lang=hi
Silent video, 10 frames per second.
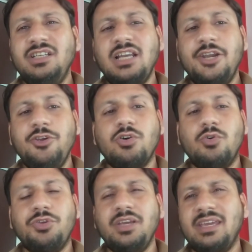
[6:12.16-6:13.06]
खिलाड़ियों को
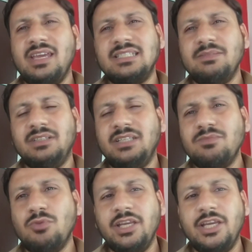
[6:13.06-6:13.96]
आउट किया क्या ज़बरदस्त
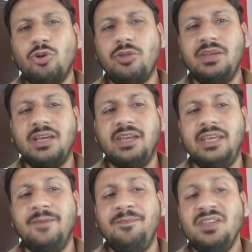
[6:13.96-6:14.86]
बॉलिंग इन्होंने भी
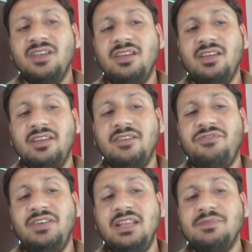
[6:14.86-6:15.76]
करी है
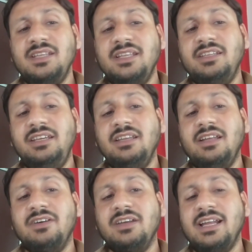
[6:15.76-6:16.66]
फिलिप्स ने तीन
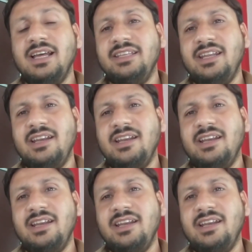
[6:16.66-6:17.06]
ओवर कराए तेरह